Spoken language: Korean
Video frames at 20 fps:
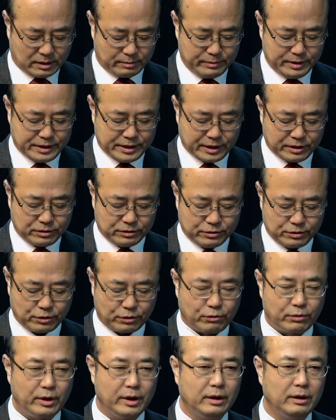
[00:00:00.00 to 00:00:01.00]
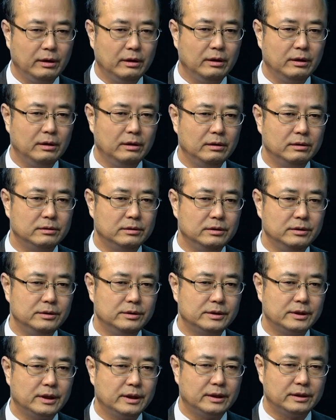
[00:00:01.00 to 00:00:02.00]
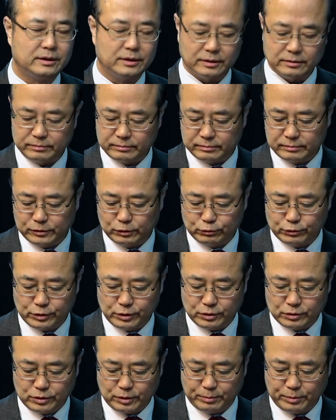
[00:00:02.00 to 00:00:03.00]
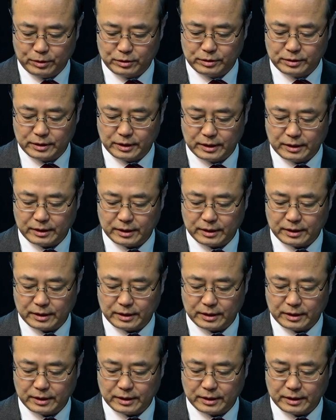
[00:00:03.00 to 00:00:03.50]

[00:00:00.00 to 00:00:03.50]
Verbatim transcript: 민생연석회의 의제 지금 우선 첫 번째